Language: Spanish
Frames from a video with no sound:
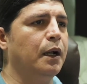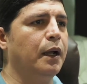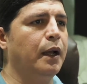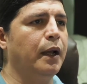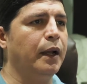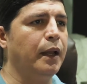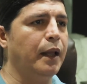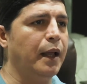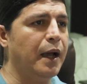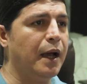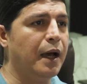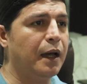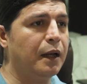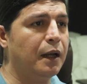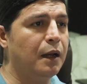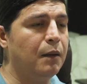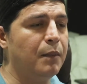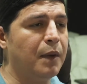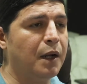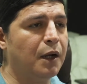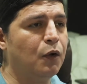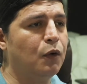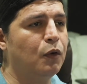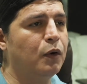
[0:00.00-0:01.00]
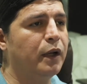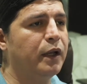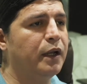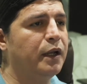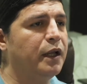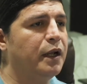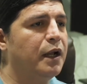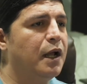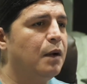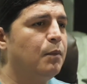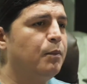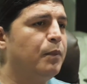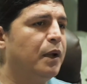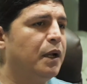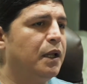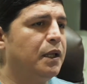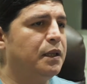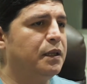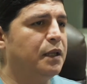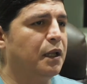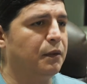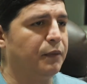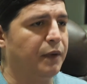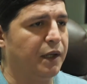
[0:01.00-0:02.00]
crear el marco general para
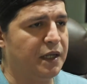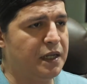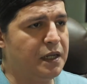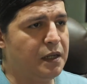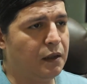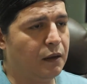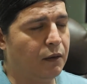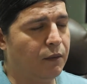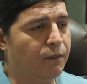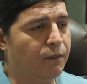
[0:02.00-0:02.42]
intervenir